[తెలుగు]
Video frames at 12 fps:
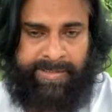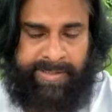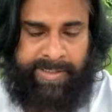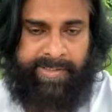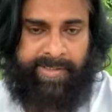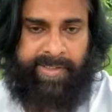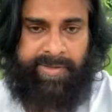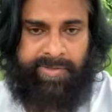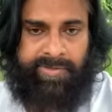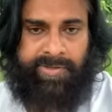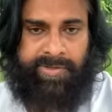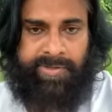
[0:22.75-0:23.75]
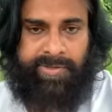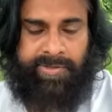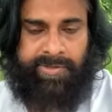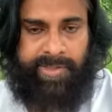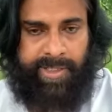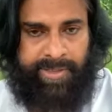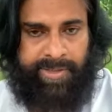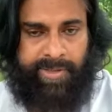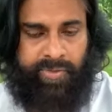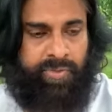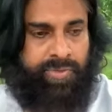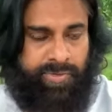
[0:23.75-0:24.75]
తెలంగాణలో దీన్ని తాకిడి
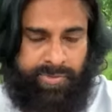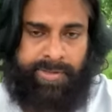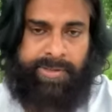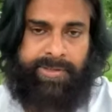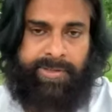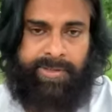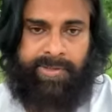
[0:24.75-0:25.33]
ఎక్కువ ఉండటం గత